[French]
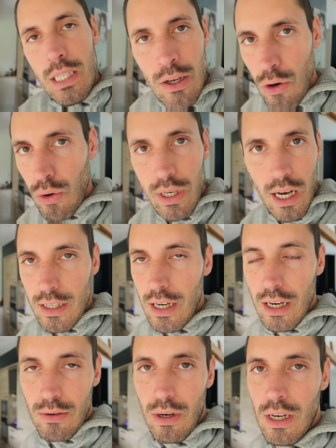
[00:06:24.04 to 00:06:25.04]

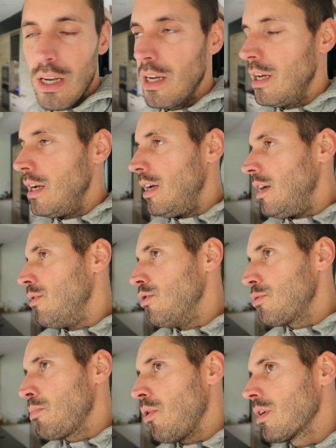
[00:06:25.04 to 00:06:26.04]
regardez-la, quoi. Le
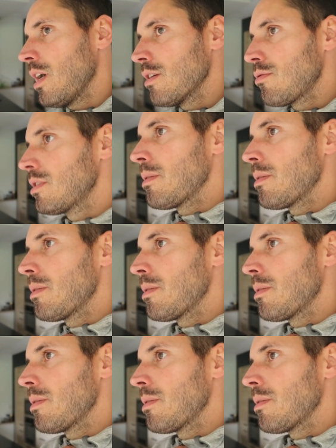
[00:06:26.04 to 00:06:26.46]
sport gratuit,